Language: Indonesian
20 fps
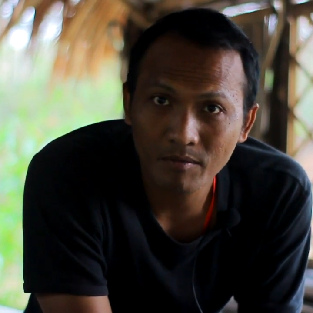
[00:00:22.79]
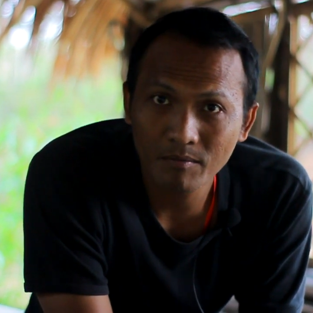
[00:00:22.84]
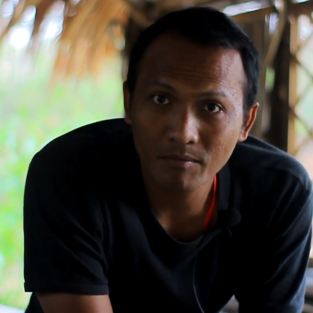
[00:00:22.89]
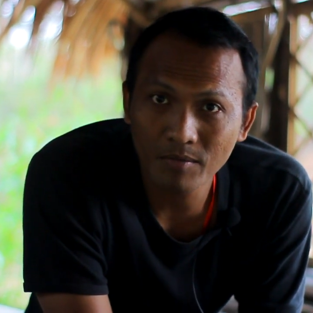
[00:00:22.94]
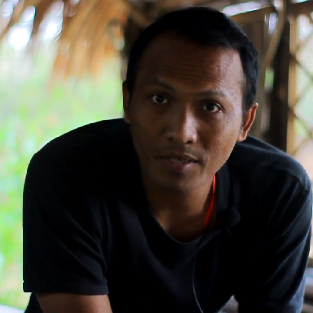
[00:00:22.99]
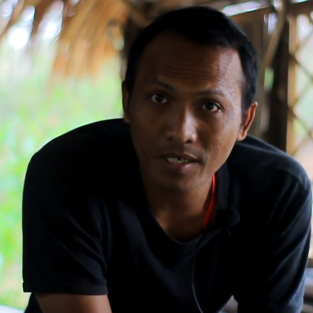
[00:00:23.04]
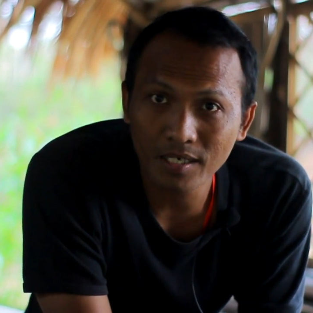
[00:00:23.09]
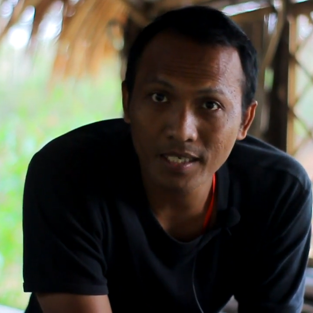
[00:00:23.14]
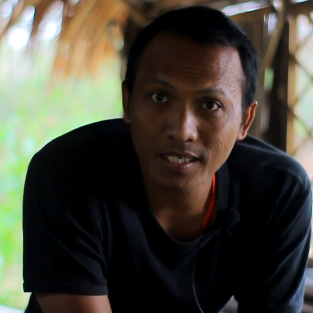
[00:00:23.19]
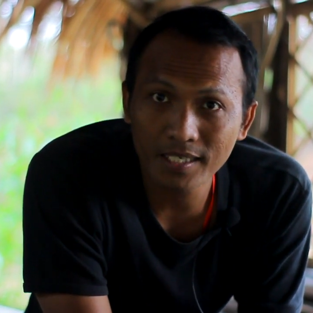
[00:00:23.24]

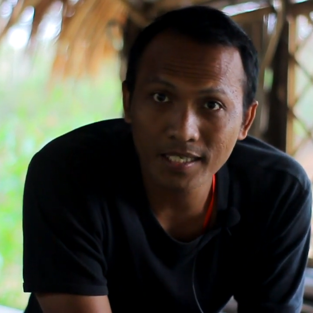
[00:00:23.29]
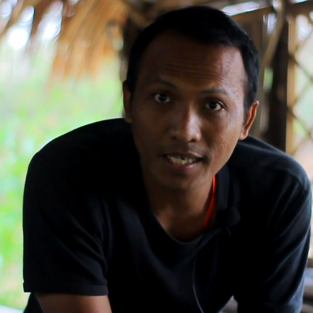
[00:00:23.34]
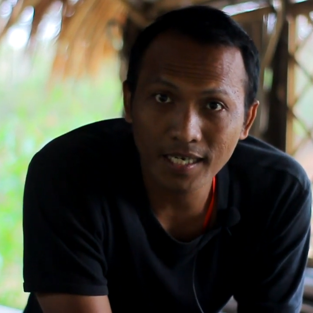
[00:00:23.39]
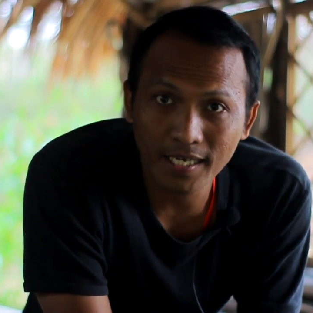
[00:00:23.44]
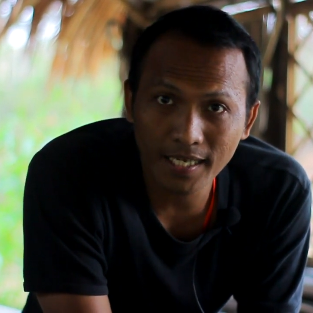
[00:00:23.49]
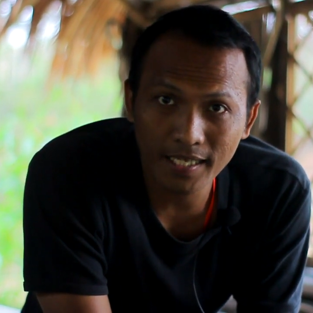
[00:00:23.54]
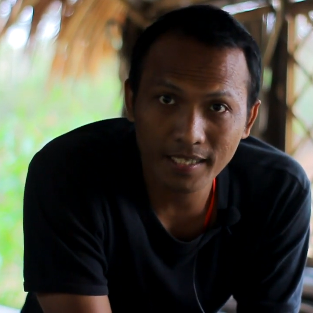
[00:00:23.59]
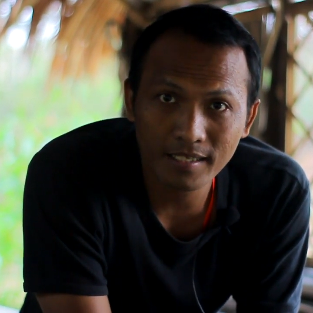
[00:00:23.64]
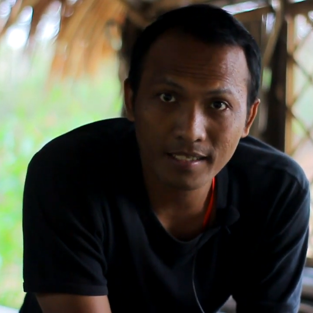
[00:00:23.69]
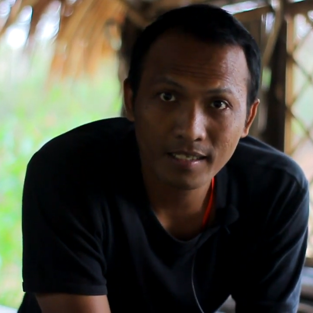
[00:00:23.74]

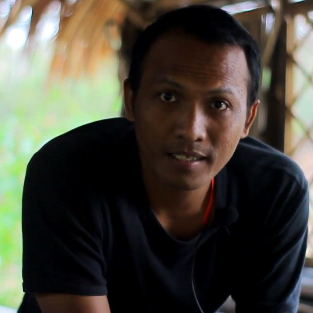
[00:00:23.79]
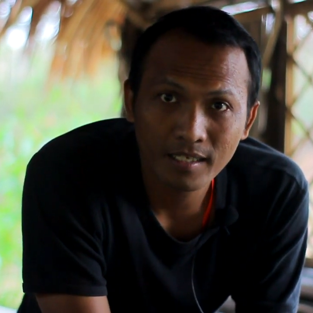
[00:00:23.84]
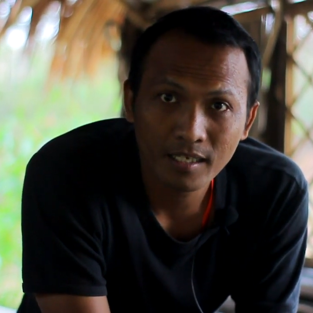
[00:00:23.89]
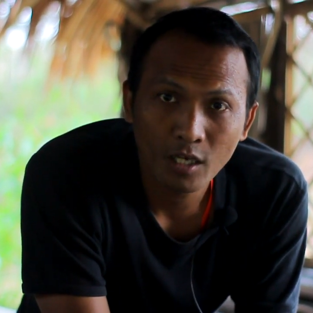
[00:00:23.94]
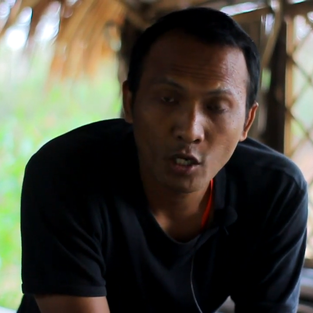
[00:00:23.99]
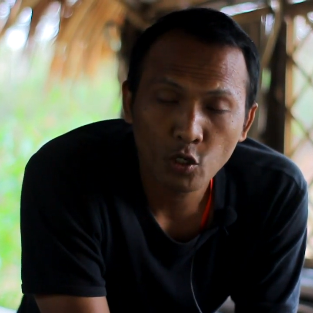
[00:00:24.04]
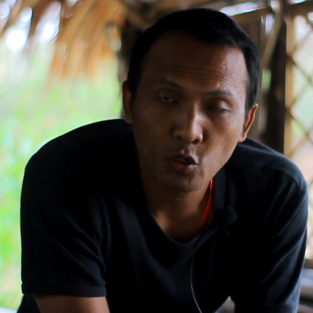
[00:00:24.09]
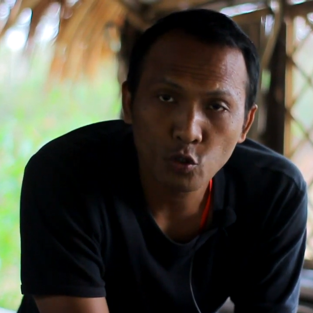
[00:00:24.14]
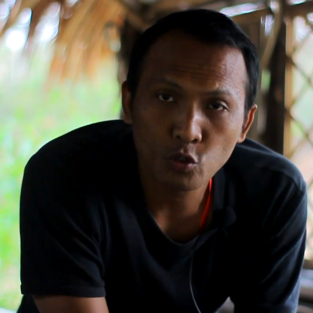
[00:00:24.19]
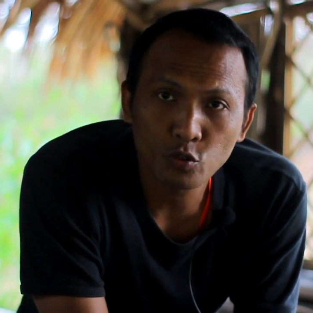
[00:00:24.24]
berinternet,
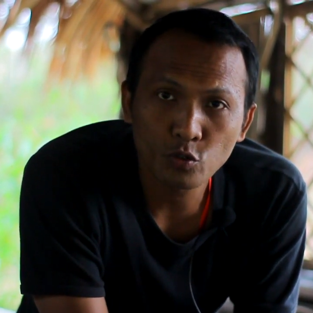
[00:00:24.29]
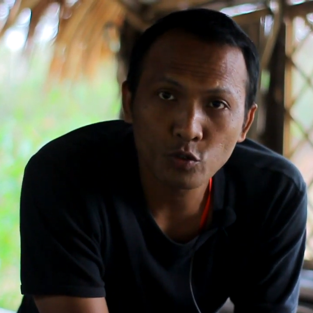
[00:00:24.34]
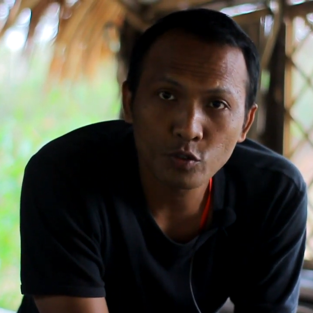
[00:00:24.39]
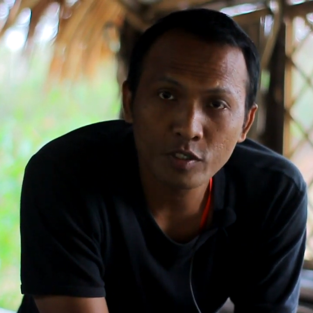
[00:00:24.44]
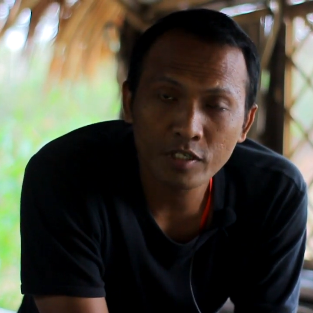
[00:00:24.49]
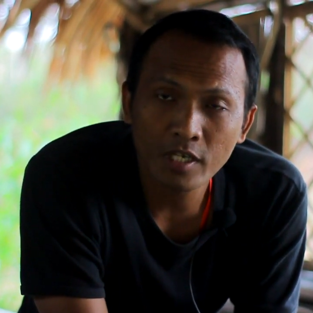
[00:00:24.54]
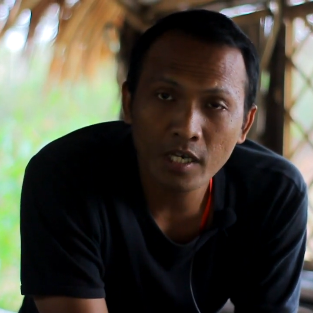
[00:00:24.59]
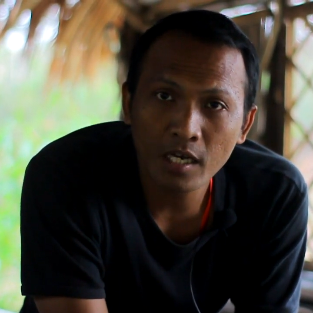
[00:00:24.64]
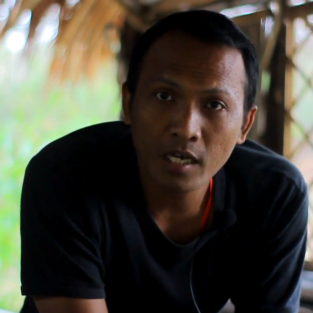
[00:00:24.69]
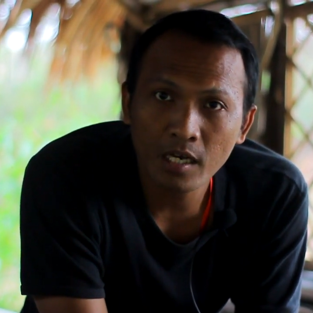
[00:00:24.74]

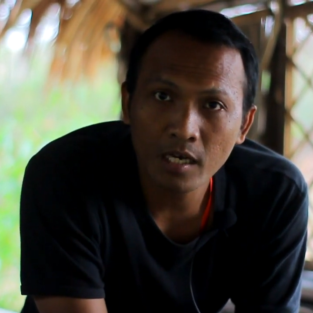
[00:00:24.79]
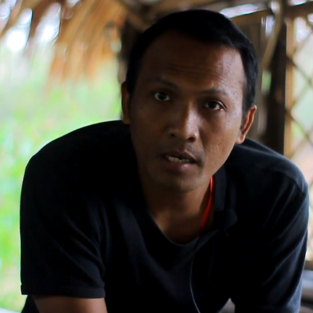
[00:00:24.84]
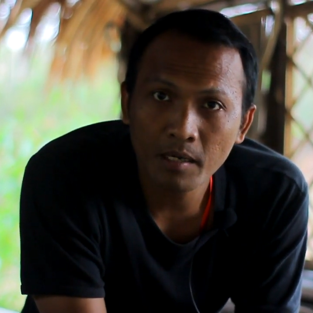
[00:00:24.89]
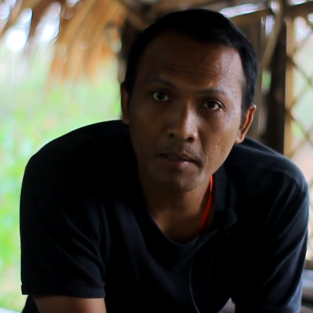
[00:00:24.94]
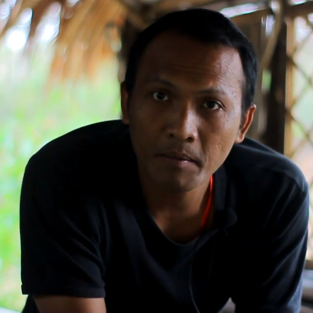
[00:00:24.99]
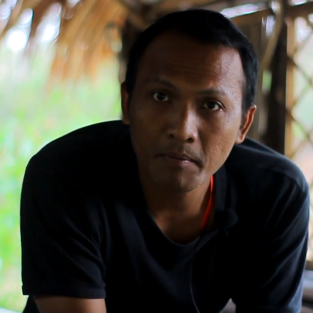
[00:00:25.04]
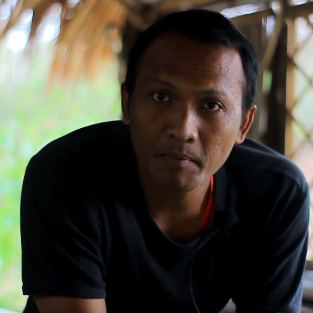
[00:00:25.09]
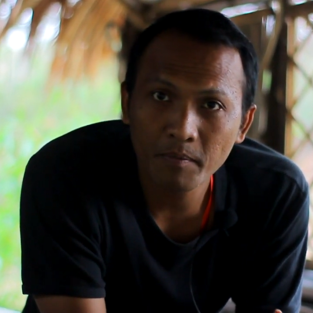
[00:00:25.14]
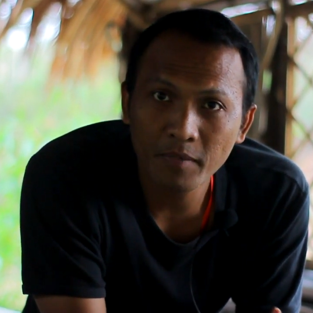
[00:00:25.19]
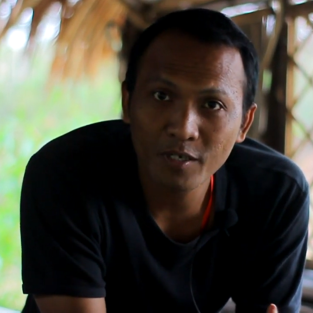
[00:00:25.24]
khususnya
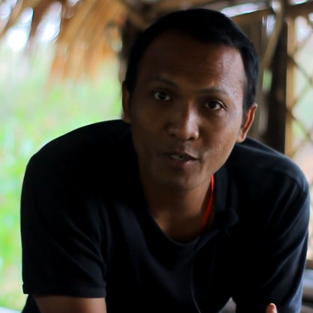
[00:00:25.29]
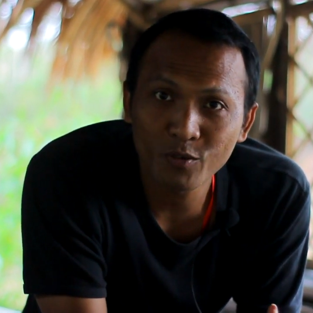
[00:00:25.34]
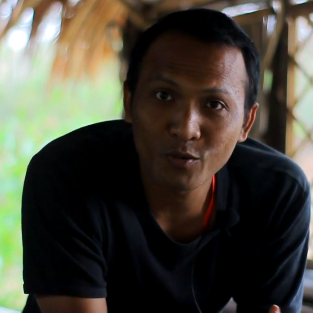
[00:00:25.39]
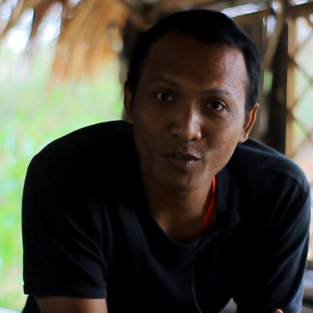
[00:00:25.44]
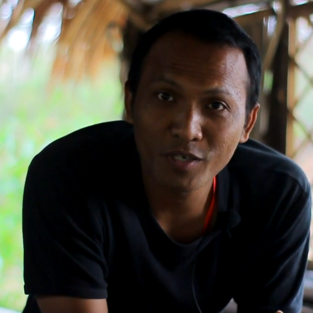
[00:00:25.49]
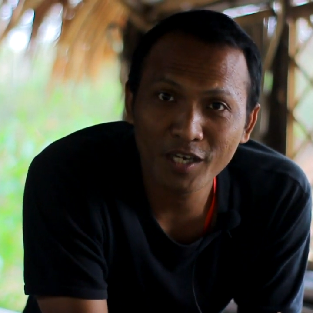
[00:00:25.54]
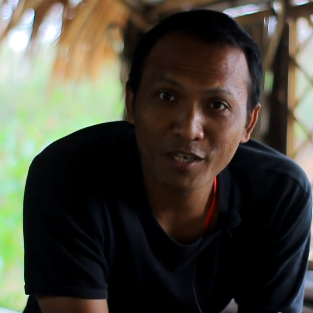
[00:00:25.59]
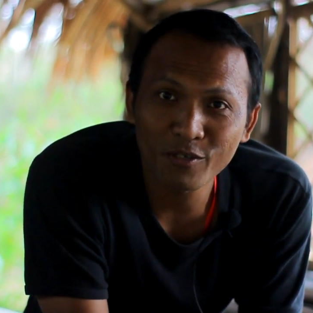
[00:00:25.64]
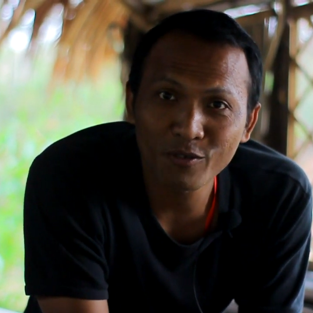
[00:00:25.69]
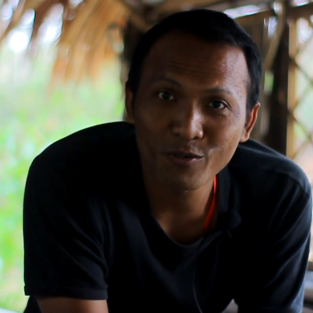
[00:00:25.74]

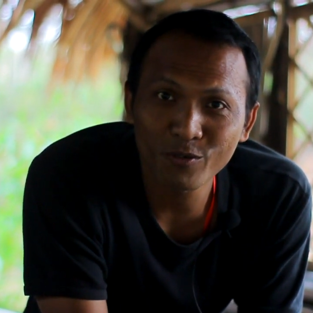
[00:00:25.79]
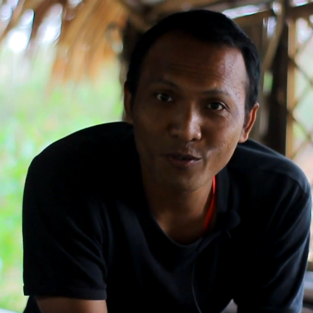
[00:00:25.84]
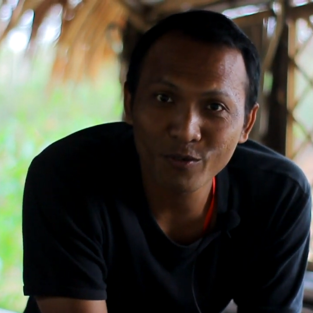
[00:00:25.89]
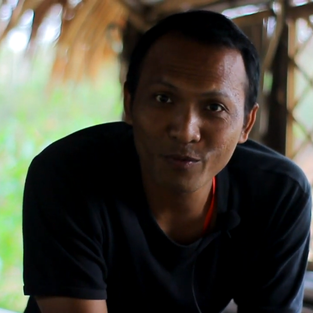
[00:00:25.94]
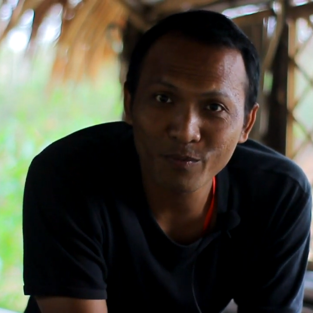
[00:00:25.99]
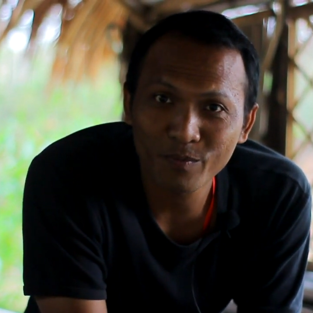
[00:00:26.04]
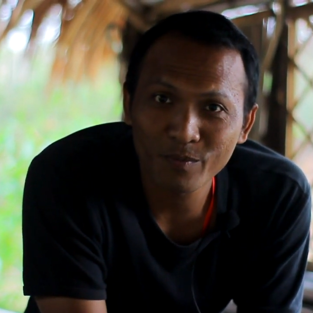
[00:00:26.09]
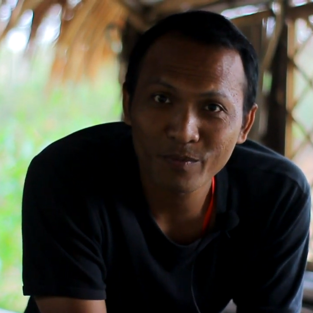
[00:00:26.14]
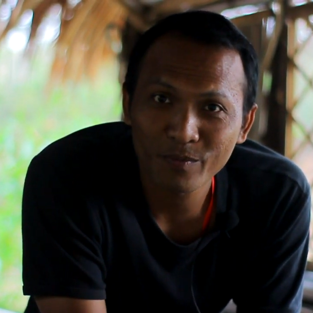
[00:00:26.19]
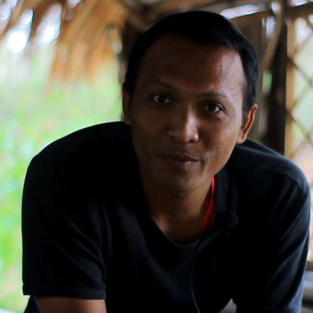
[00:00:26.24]
pengguna
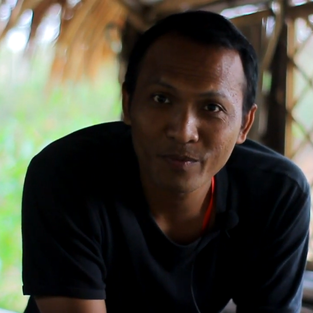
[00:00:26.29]
YouTube.